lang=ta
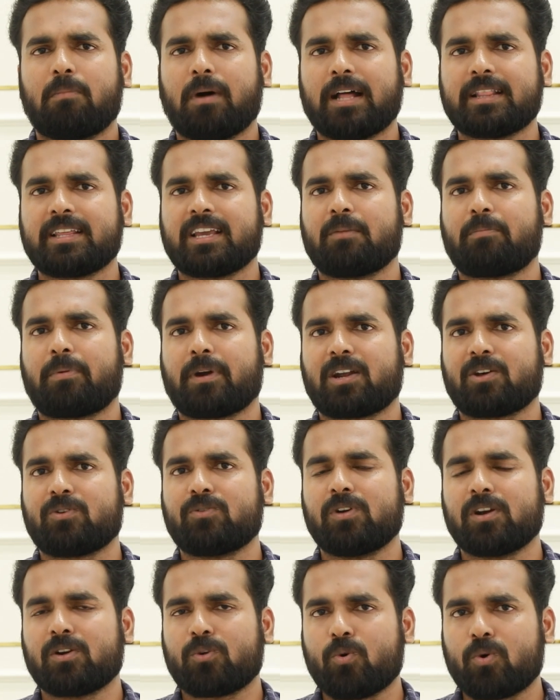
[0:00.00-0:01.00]

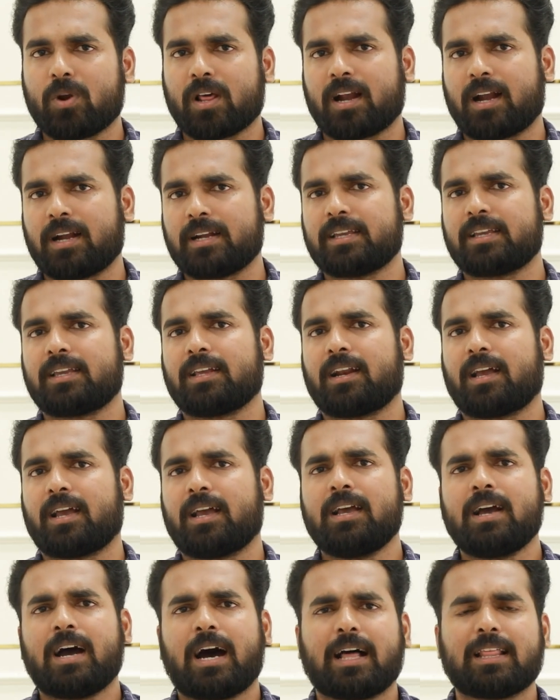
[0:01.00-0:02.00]
பாதிக்கப்பட்டவங்களுக்கு கூட நான் நிற்கிறேன்
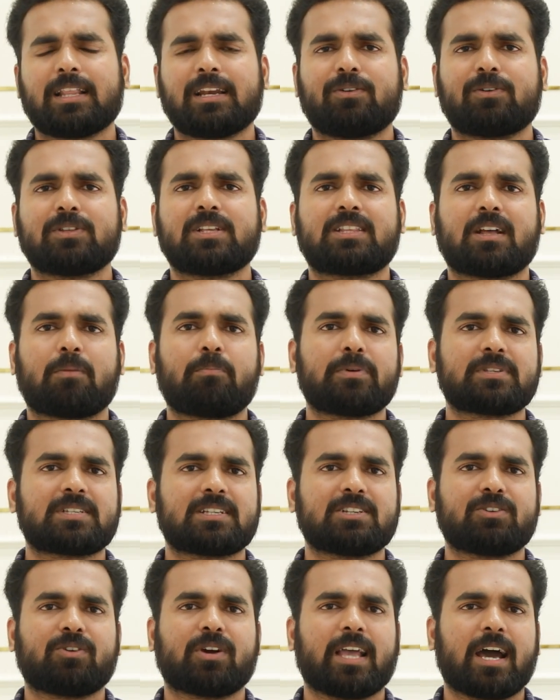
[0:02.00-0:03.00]
அதில் வந்து தப்பு
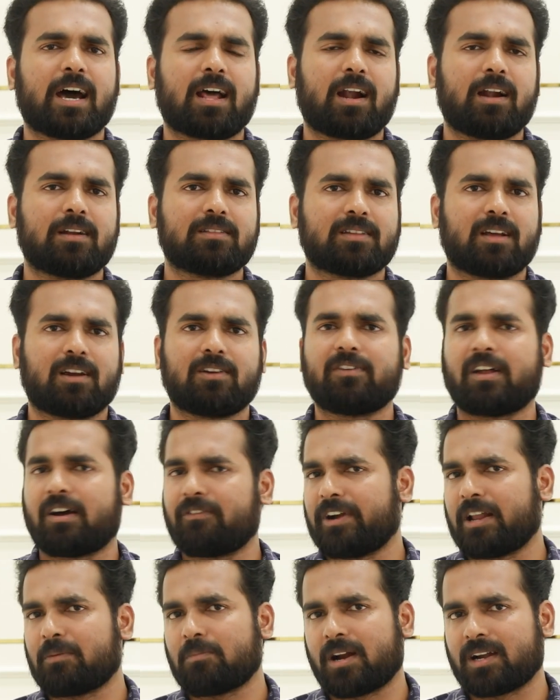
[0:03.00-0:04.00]
செஞ்சவங்க யாராக இருந்தாலும் நான்
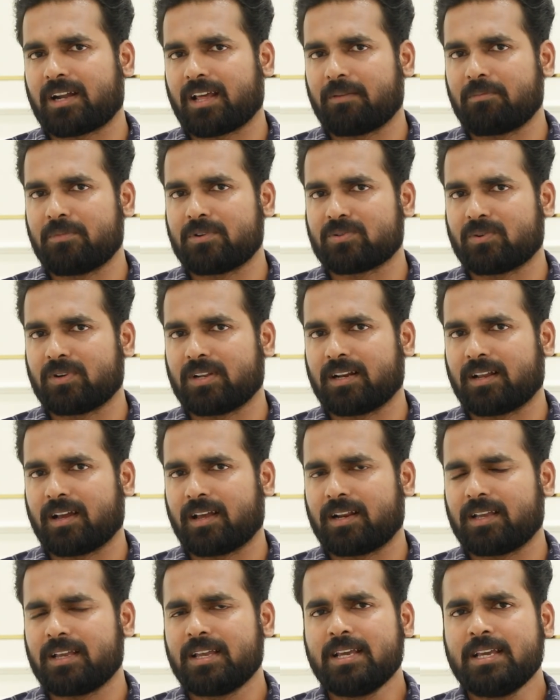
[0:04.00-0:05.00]
விட மாட்டேன் அப்படின்னு
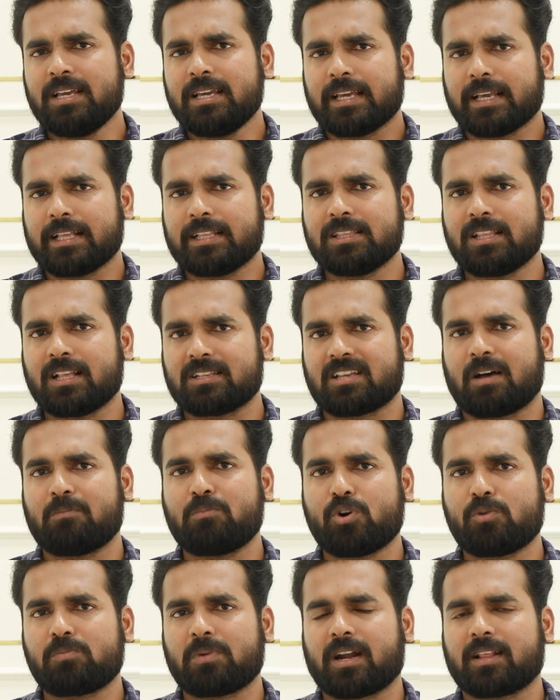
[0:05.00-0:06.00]
சொல்லியிருக்காரு இந்த
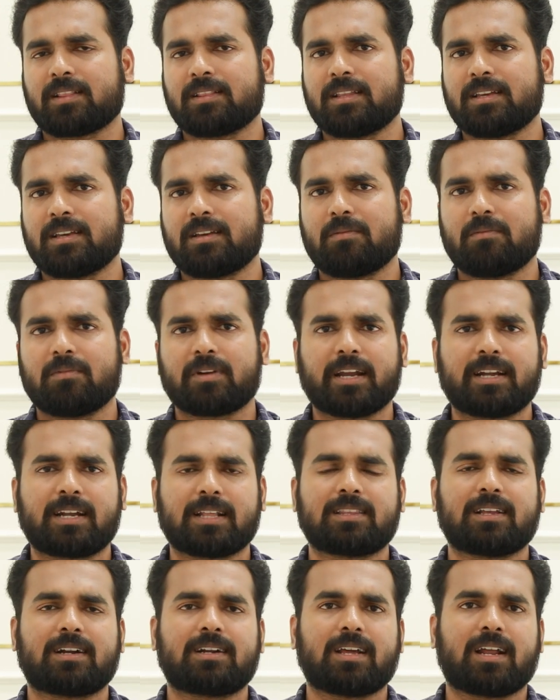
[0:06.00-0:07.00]
சம்பவம் நடந்து
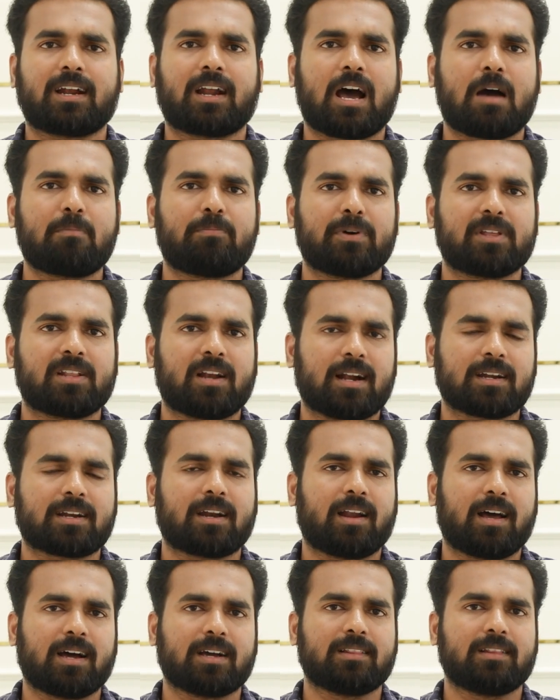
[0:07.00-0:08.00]
கிட்டத்தட்ட நாற்பது
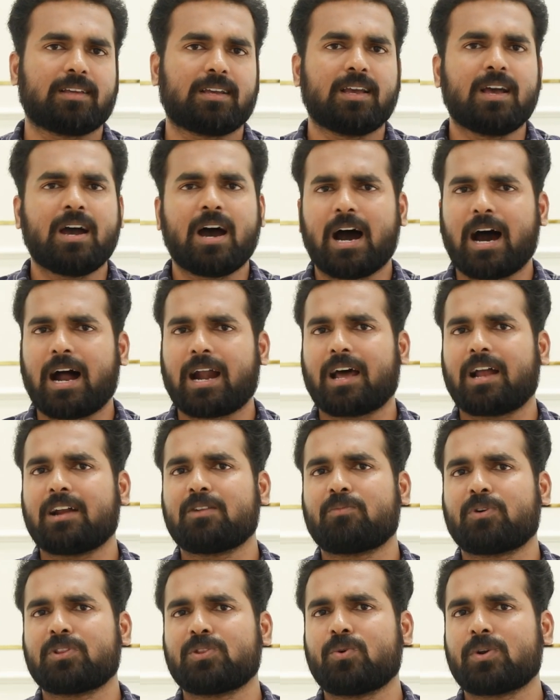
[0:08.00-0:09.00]
நாட்கள் ஆகுது
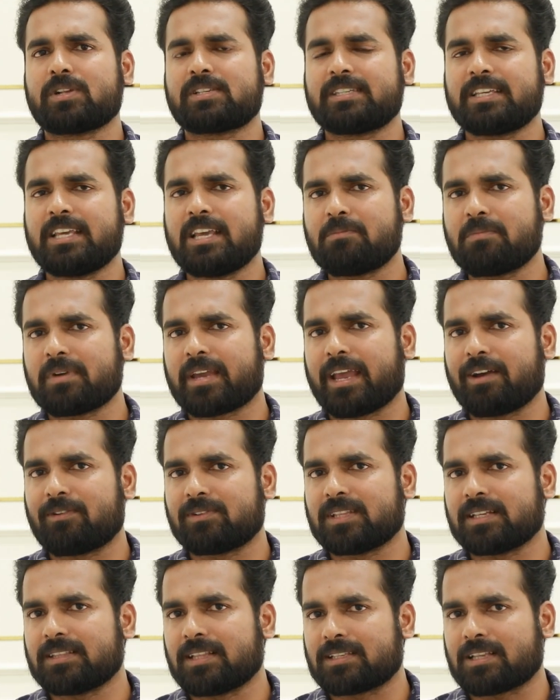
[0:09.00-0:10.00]
ஆனாலும் வந்து ஒரு சிஎம்கே
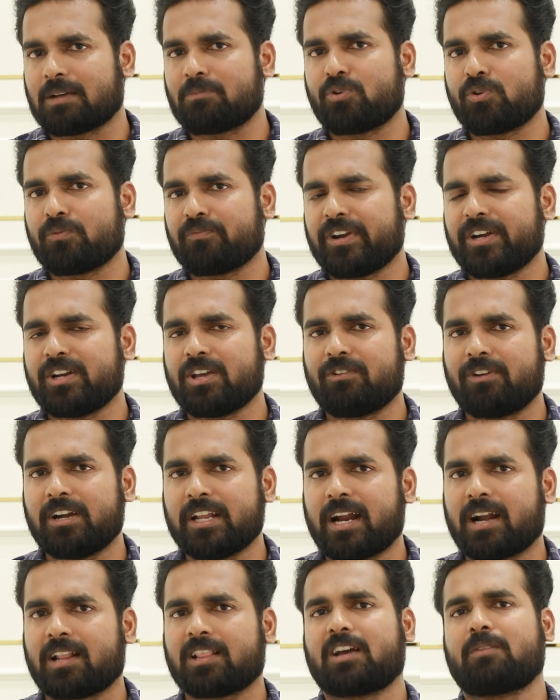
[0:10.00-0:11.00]
வந்து இந்த சம்பவம் வீடியோ
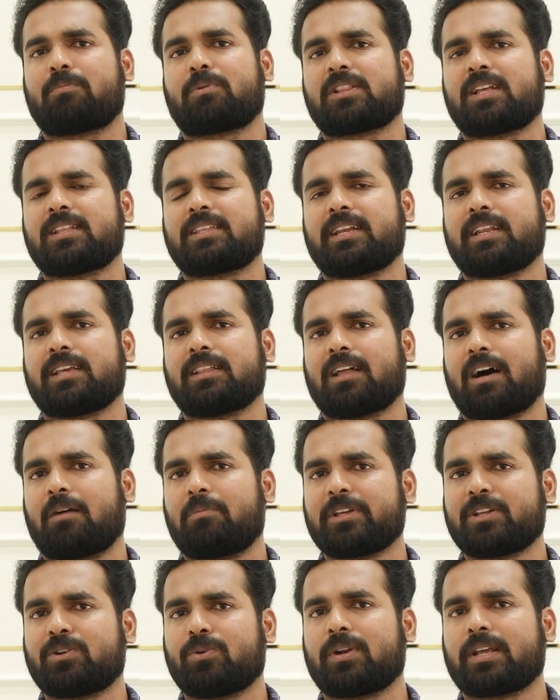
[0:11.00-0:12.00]
வெளியானதுக்கப்புறம் தான் தெரியுதா
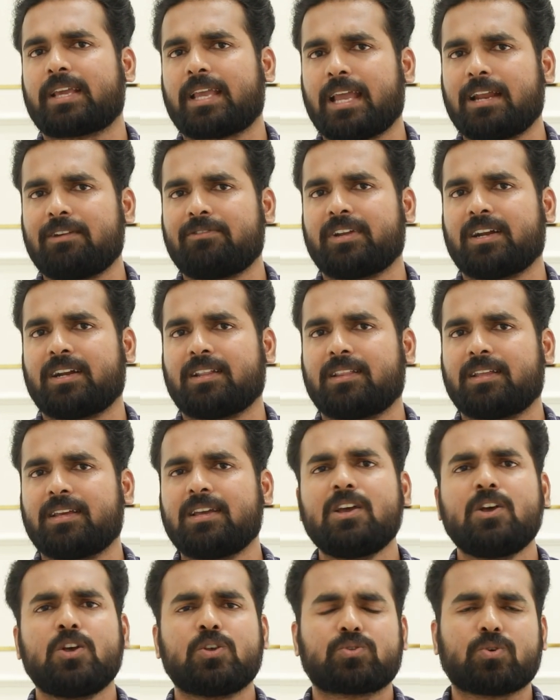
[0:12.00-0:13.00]
அப்படிங்கிற ஒரு கேள்வி எழுது
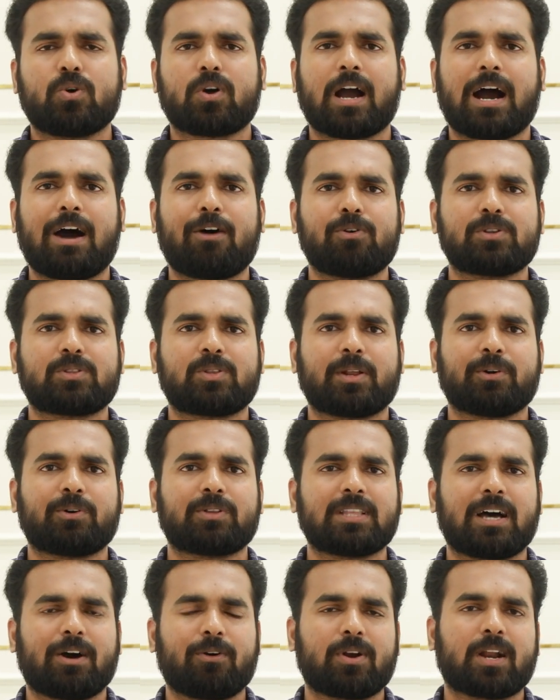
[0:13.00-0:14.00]
ஸோ காவல்துறை
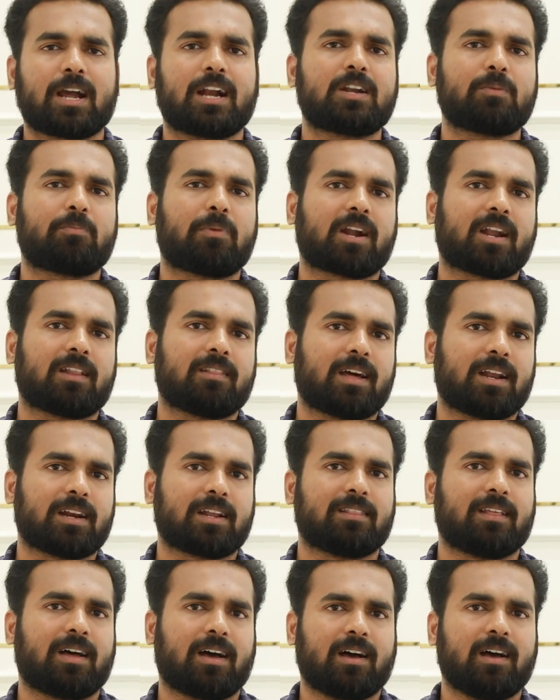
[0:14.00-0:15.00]
வந்து அவர் கட்டுப்பாட்டில் தான்
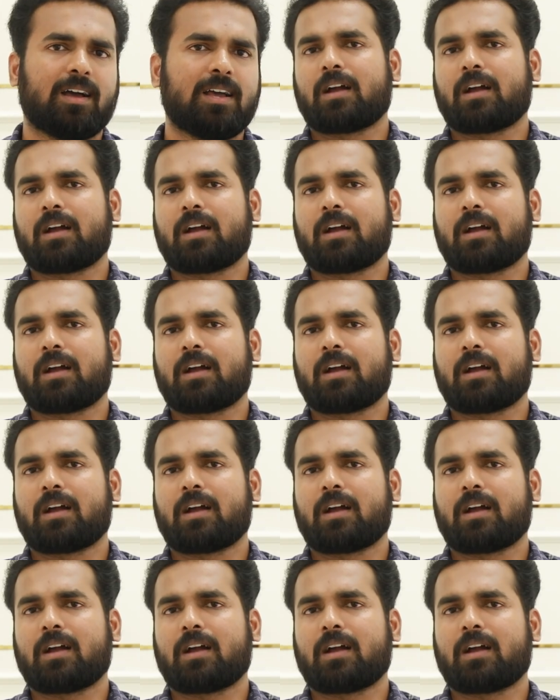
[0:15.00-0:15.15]
இருக்குதா